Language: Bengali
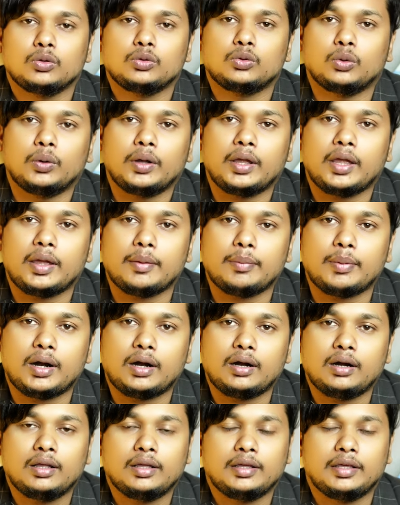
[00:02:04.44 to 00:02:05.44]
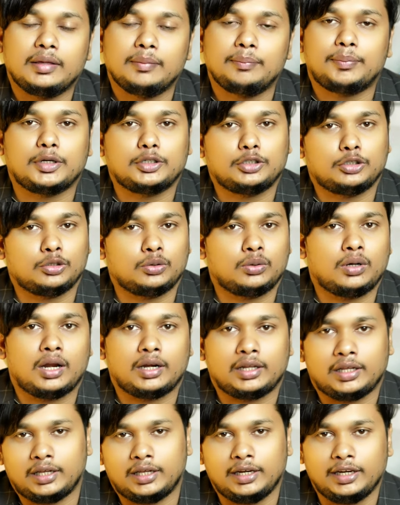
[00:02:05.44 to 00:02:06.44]
তো এবার ইমপ্রেশন
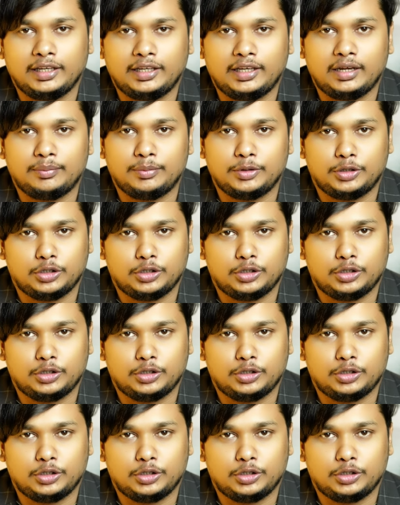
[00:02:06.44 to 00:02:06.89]
আর ক্লিকের